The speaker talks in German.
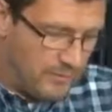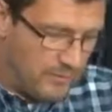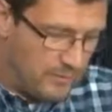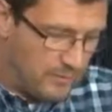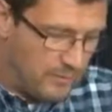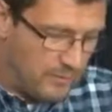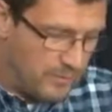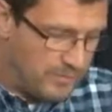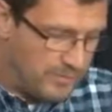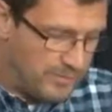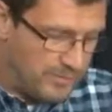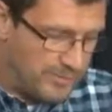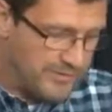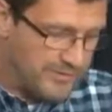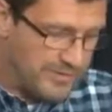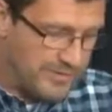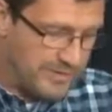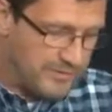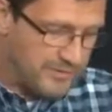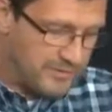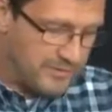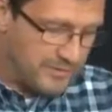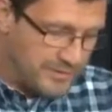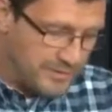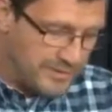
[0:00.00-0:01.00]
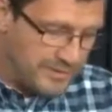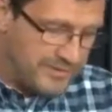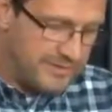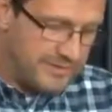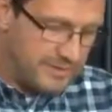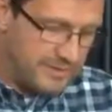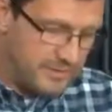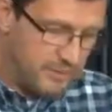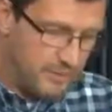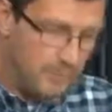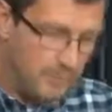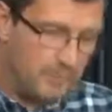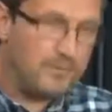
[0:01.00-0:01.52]
führt bisher zu
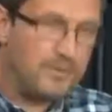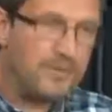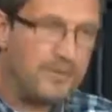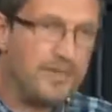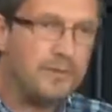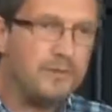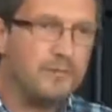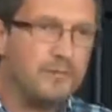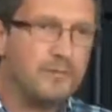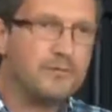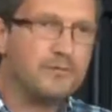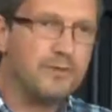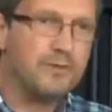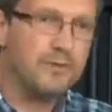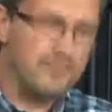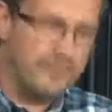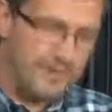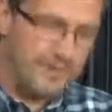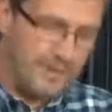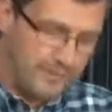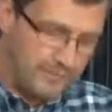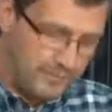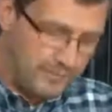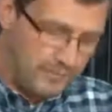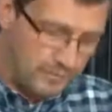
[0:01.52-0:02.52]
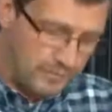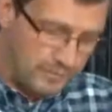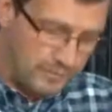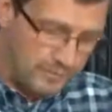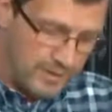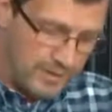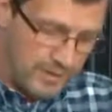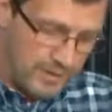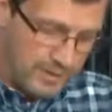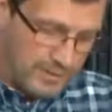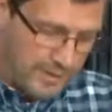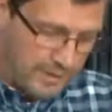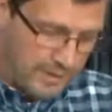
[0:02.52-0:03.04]
riesigen Problemen und Verwerfungen
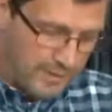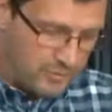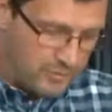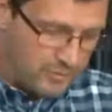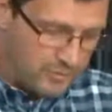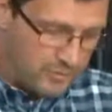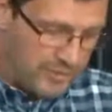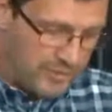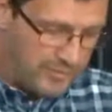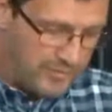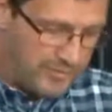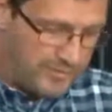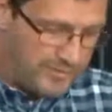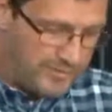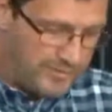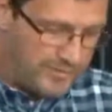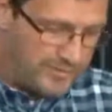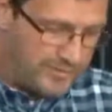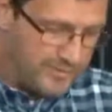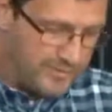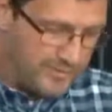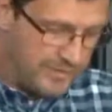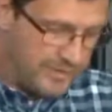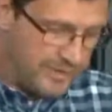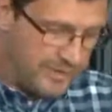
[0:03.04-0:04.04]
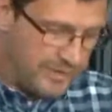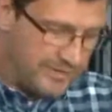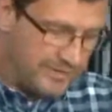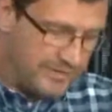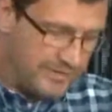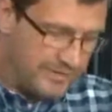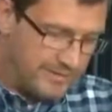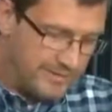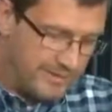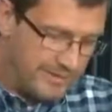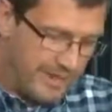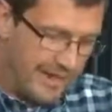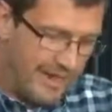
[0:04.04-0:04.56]
bei Beschäftigten,
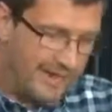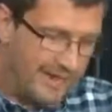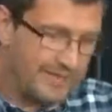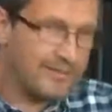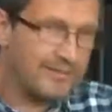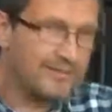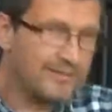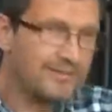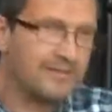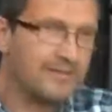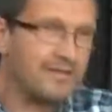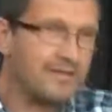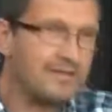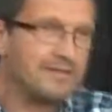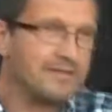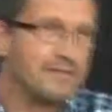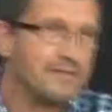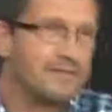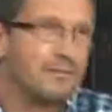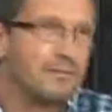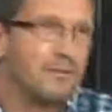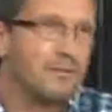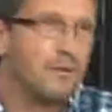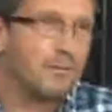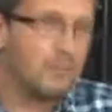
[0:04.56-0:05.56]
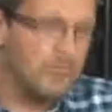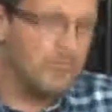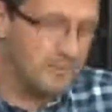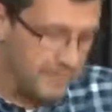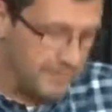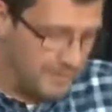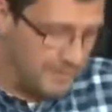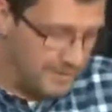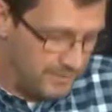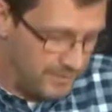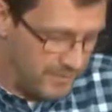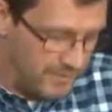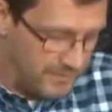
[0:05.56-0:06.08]
die sich in Altersteilzeit im
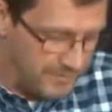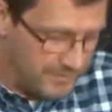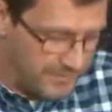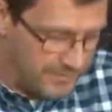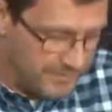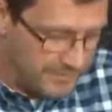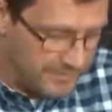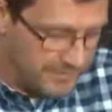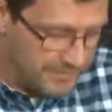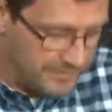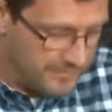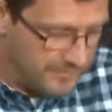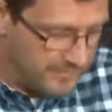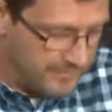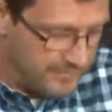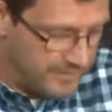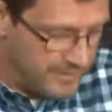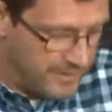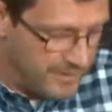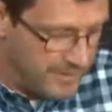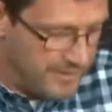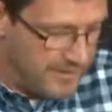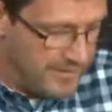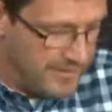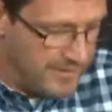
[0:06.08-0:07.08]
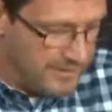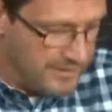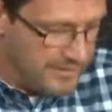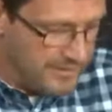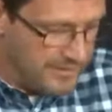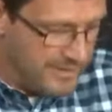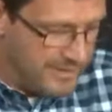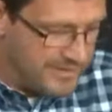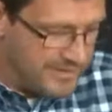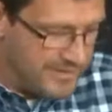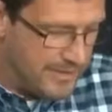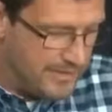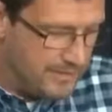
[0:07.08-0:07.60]
Blockmodell befinden.
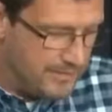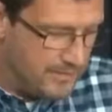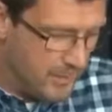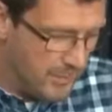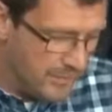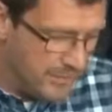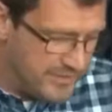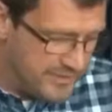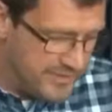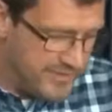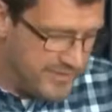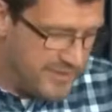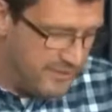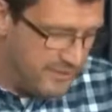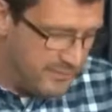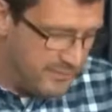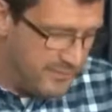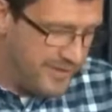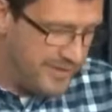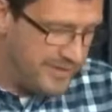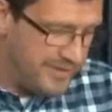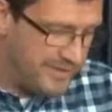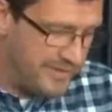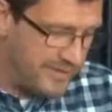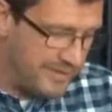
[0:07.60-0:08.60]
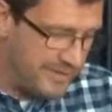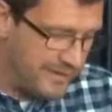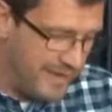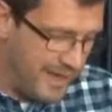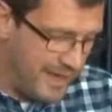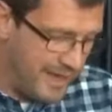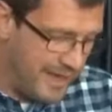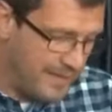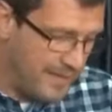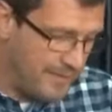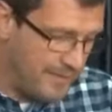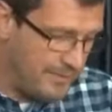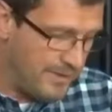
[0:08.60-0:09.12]
Deshalb muss die Pflicht der
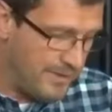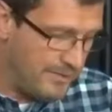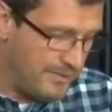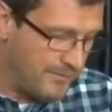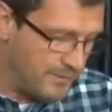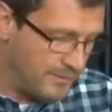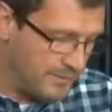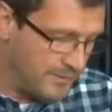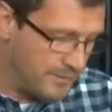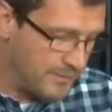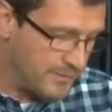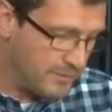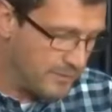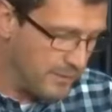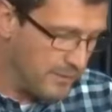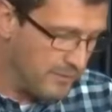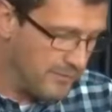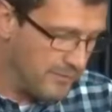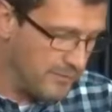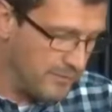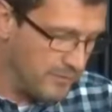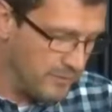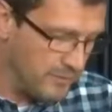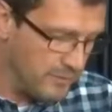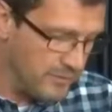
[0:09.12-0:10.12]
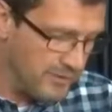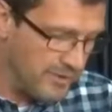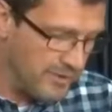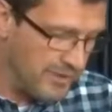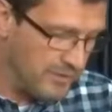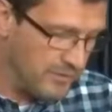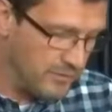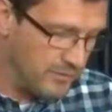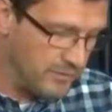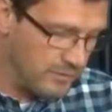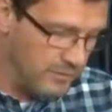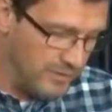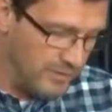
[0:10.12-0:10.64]
Nacharbeit für die betroffenen
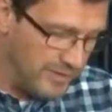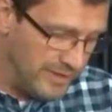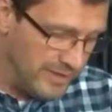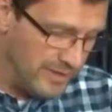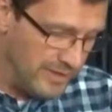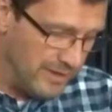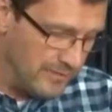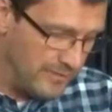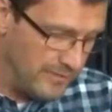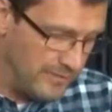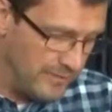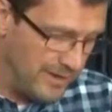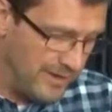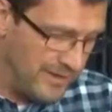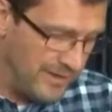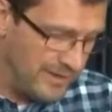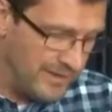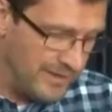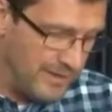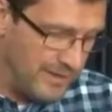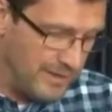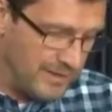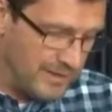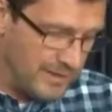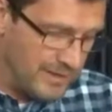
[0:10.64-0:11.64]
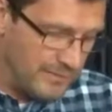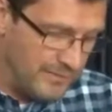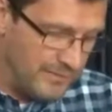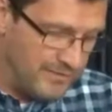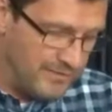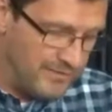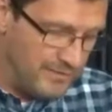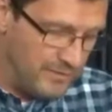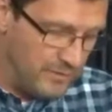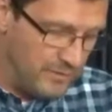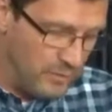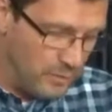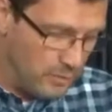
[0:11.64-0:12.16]
Kolleginnen und Kollegen entfallen,
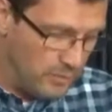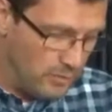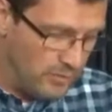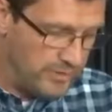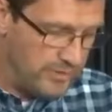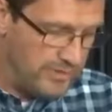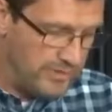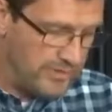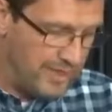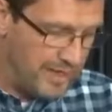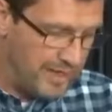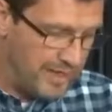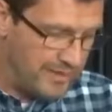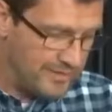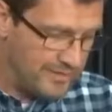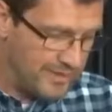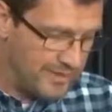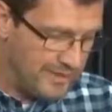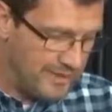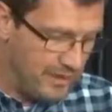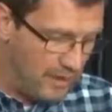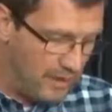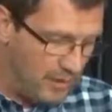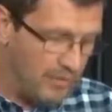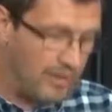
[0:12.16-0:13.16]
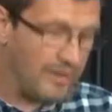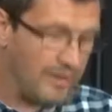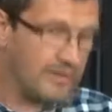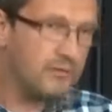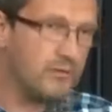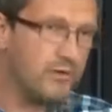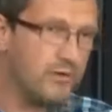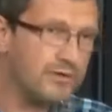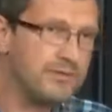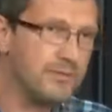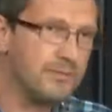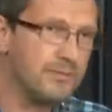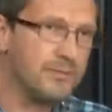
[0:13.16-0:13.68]
damit sie ohne Nachteile auch an
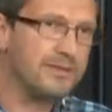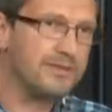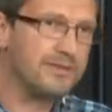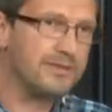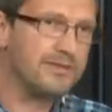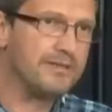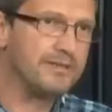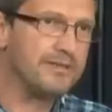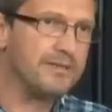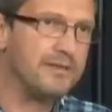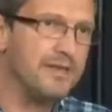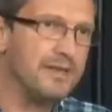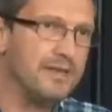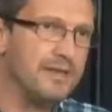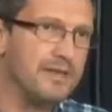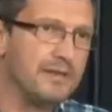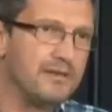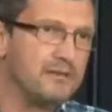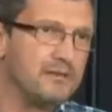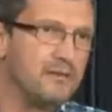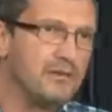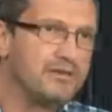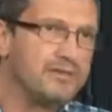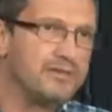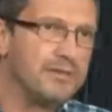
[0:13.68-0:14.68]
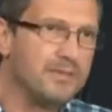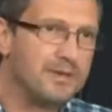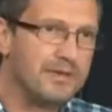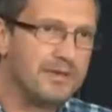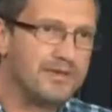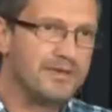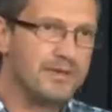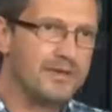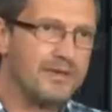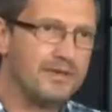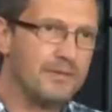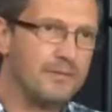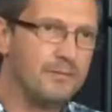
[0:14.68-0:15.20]
Kurzarbeit, äh,
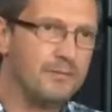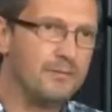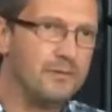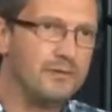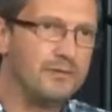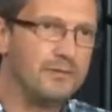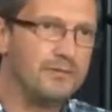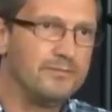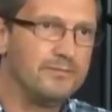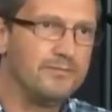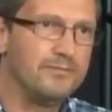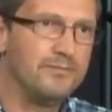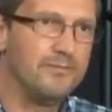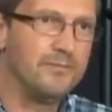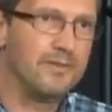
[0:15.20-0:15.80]
Kurzarbeit teilnehmen können.